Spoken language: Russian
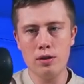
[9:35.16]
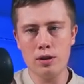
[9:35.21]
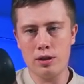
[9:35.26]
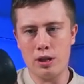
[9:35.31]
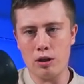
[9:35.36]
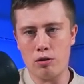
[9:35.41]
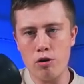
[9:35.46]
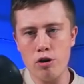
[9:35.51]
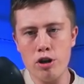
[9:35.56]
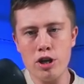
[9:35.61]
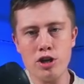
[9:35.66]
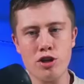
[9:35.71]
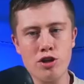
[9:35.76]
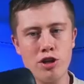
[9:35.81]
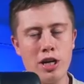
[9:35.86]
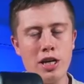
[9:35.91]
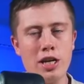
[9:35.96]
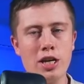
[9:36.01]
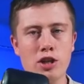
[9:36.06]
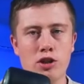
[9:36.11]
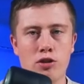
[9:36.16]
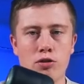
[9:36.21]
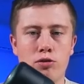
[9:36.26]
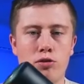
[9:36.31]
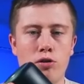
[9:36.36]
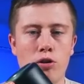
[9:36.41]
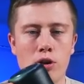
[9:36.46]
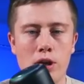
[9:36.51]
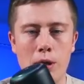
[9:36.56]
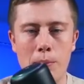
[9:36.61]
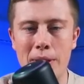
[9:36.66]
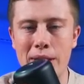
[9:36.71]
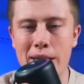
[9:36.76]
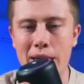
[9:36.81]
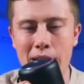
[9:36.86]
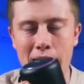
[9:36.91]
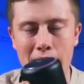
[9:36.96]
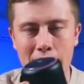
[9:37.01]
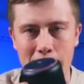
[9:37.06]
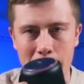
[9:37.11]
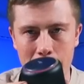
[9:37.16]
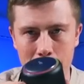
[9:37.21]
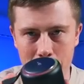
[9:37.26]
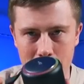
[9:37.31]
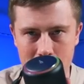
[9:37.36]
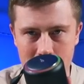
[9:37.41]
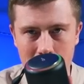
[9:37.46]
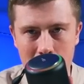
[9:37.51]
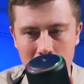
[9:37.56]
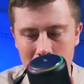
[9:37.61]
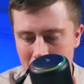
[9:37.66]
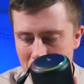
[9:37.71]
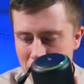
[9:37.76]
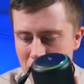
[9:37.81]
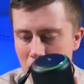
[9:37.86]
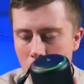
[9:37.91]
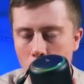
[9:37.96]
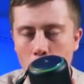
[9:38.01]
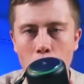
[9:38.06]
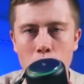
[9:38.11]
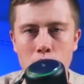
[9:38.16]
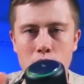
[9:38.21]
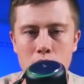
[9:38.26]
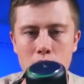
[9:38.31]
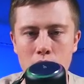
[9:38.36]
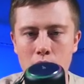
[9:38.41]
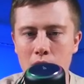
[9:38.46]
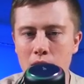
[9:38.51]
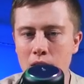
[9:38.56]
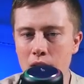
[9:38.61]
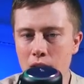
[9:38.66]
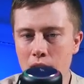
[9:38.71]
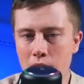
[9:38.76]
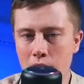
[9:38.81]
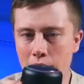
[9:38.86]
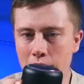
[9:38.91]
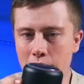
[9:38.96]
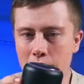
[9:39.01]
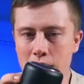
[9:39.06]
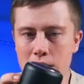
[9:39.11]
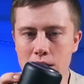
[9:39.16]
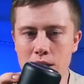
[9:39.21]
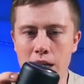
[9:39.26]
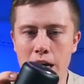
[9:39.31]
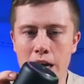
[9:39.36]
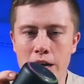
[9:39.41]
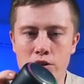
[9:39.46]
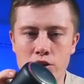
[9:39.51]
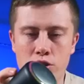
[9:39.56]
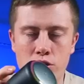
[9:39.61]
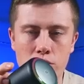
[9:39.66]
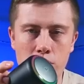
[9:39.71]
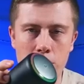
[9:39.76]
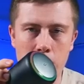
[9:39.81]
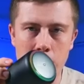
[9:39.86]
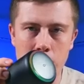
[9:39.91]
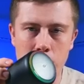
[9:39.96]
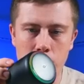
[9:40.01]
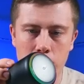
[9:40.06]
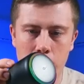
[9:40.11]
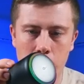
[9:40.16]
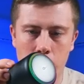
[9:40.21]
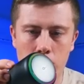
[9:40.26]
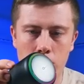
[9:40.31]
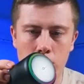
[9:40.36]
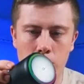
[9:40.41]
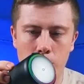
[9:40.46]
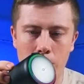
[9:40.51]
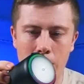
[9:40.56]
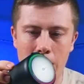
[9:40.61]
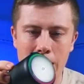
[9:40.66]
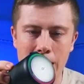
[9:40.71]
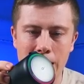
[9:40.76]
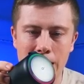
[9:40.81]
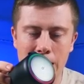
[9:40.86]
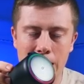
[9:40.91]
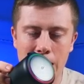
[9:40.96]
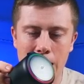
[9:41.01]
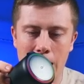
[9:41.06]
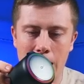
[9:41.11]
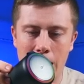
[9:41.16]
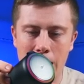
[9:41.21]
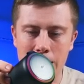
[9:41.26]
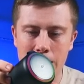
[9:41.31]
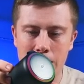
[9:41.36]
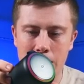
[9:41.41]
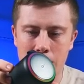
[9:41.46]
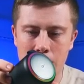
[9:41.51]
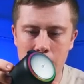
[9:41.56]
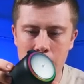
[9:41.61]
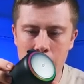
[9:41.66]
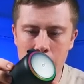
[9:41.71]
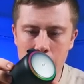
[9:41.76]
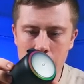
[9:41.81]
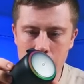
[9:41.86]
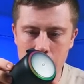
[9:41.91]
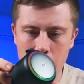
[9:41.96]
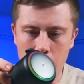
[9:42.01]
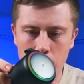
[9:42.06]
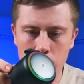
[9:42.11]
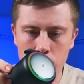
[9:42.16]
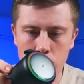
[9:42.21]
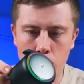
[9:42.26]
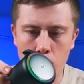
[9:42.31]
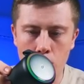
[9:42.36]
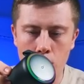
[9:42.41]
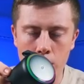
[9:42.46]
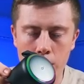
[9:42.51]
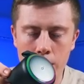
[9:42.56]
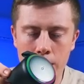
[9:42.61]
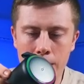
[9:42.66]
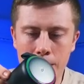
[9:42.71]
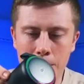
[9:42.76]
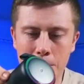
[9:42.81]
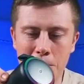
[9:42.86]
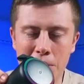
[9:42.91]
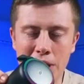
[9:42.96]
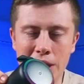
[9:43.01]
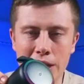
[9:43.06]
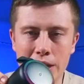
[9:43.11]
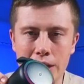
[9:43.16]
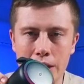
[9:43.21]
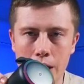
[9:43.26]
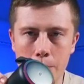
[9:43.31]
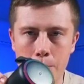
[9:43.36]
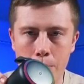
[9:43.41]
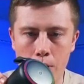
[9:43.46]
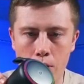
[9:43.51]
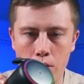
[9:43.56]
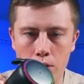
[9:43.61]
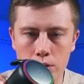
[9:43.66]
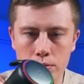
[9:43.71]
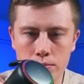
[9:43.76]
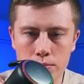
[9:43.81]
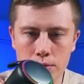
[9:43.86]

Такое ощущение, что кто комментарии там писал, точнее отзывы, они не знают, что есть вот такой вот маленький анкер Soundcore Mini 3 Pro.